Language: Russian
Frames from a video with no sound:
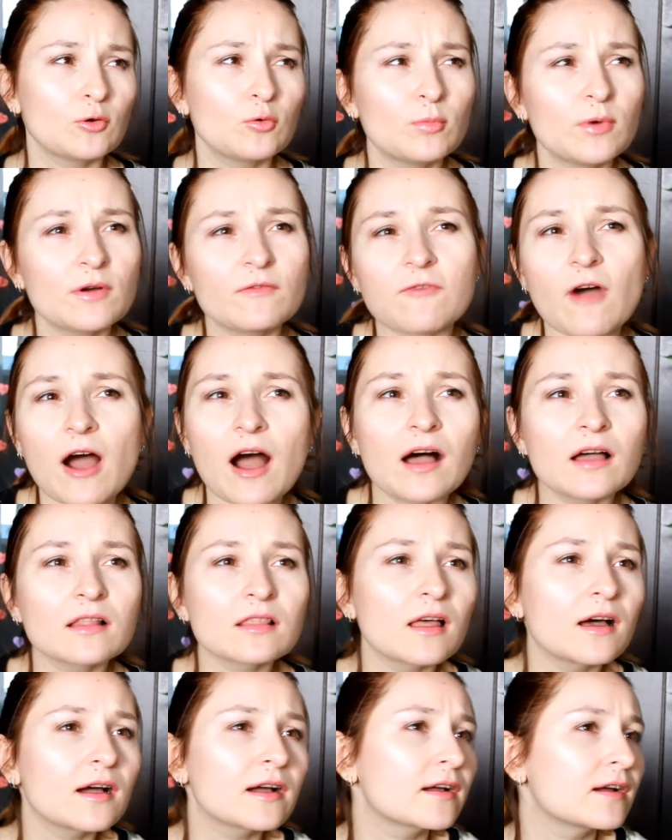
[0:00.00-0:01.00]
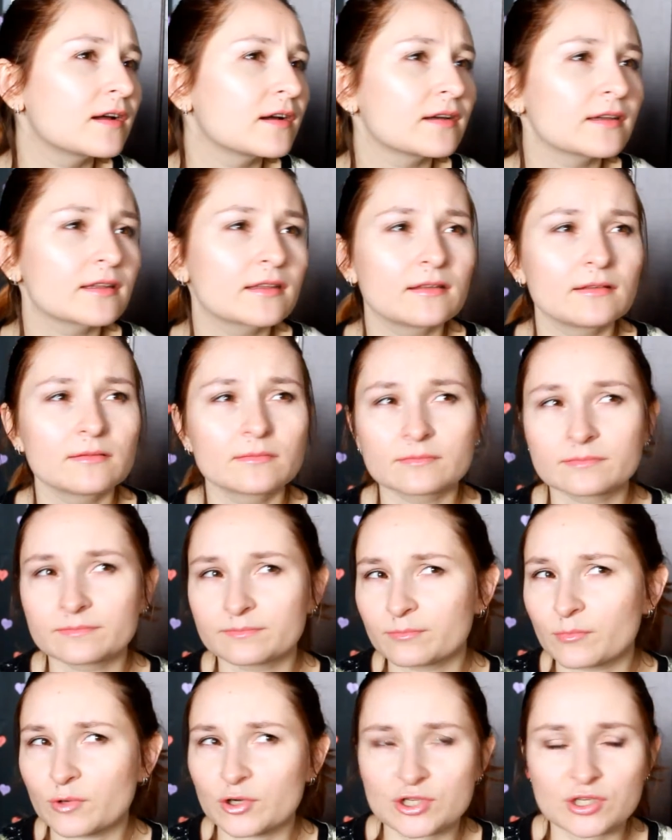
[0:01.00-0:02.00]
умывалок, э,
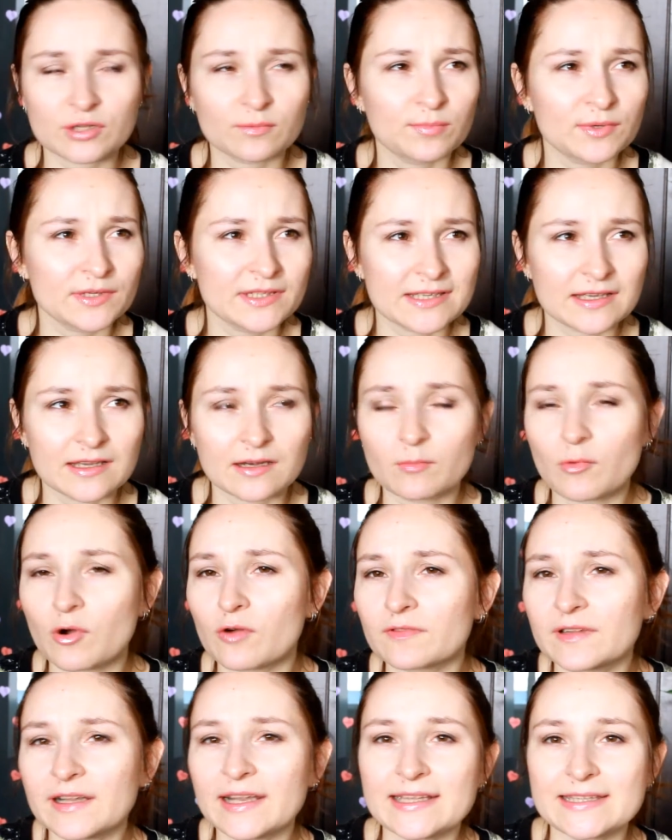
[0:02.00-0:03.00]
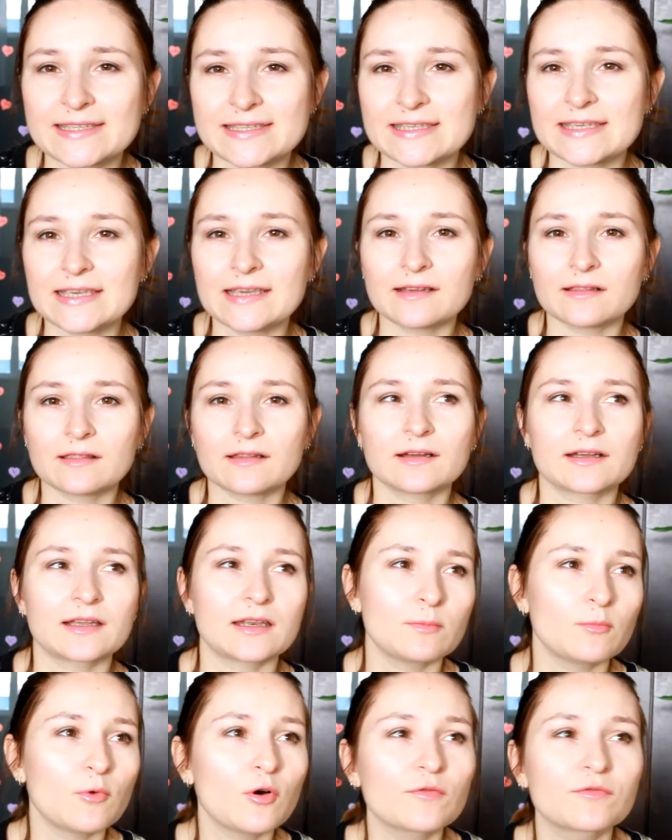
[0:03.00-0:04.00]
может быть, кремов для тела,
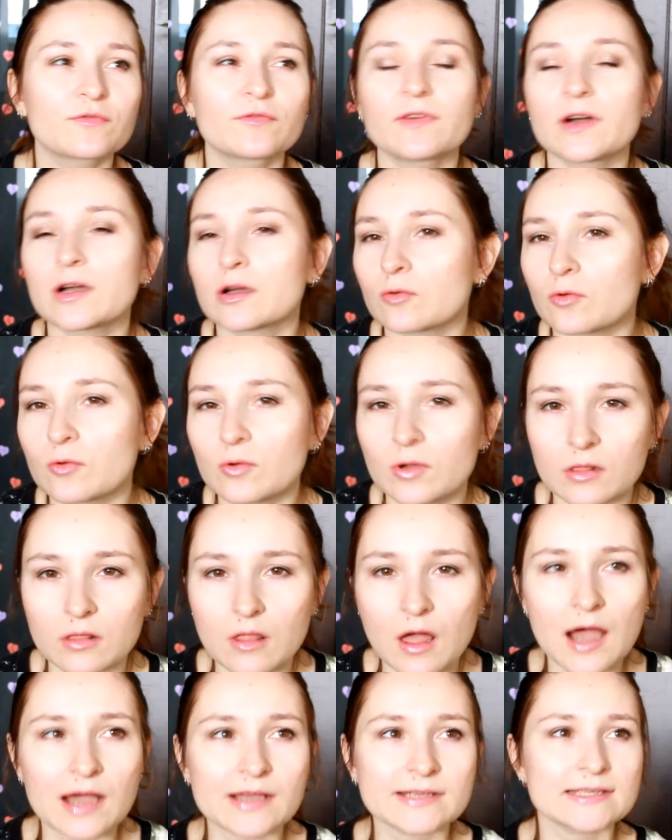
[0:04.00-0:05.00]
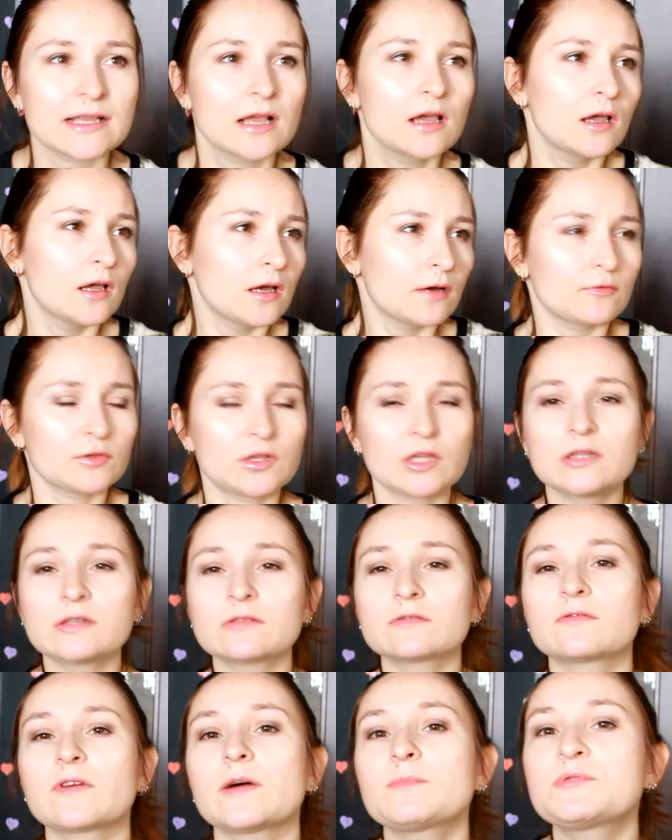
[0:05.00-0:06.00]
кремов вокруг глаз. Вот этого
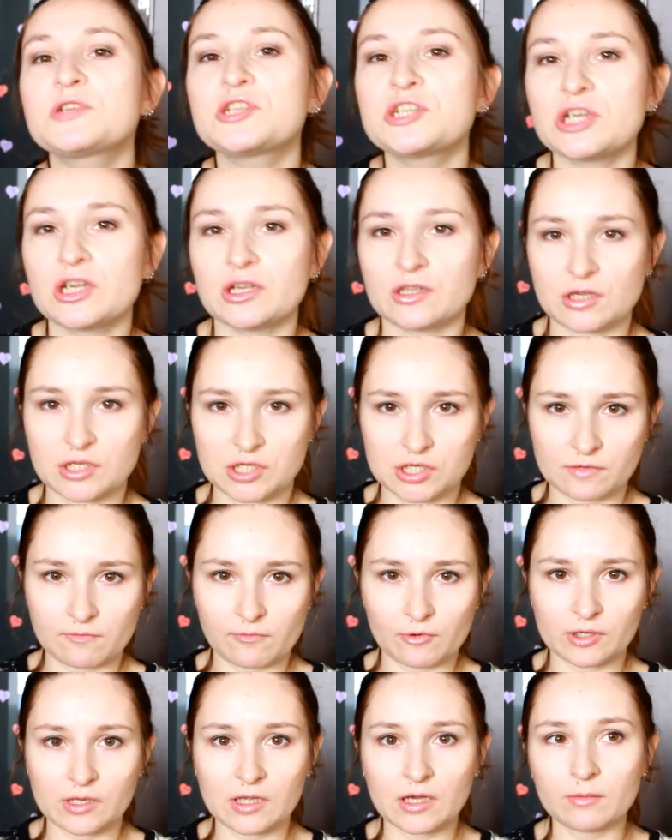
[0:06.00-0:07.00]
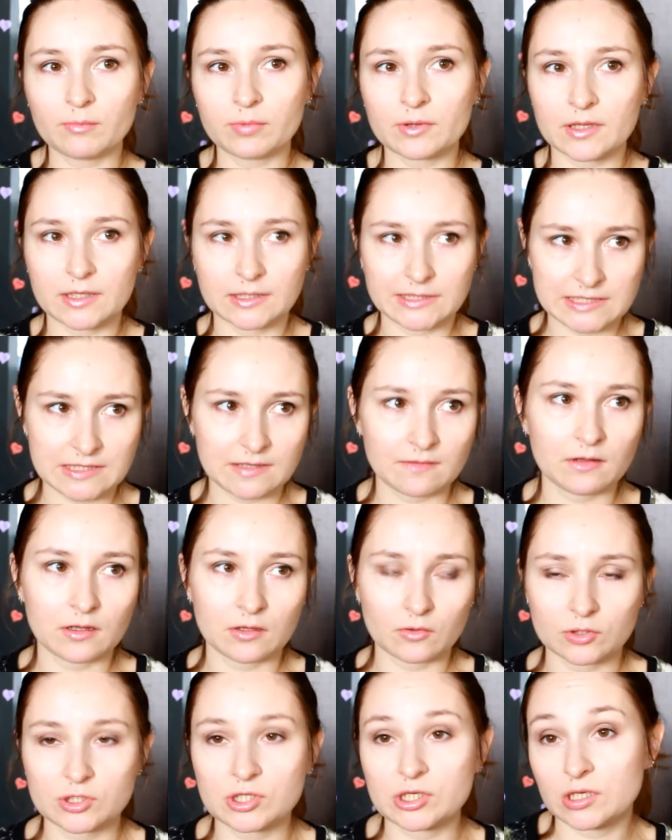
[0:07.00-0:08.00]
вообще ничего не было и действительно
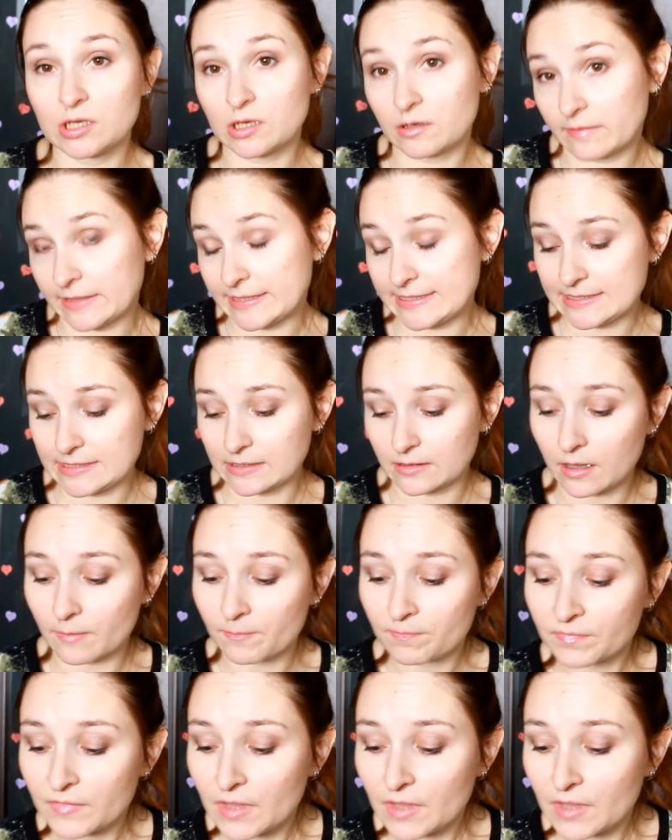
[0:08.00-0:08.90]
очень не хватило.